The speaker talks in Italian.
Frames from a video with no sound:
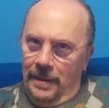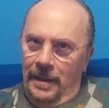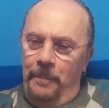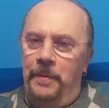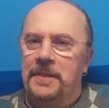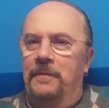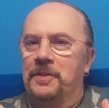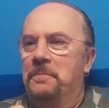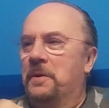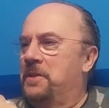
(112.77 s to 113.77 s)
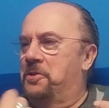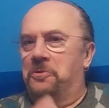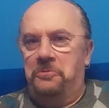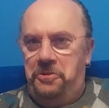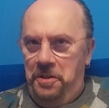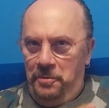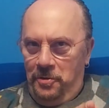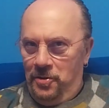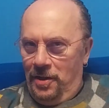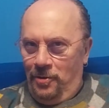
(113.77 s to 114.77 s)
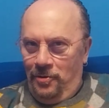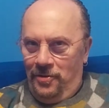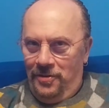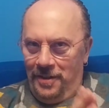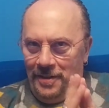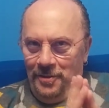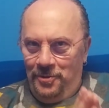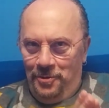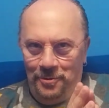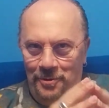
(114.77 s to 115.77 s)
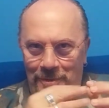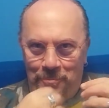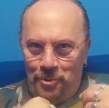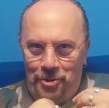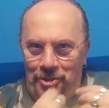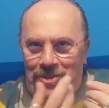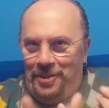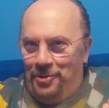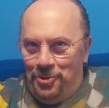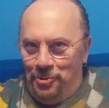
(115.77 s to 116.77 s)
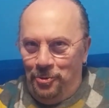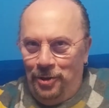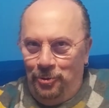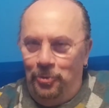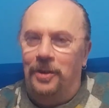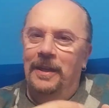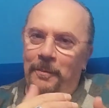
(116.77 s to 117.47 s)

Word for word: E pensavo, se ma visto su usciva, non se ne accorgono che io sono un musicista non sono un attore.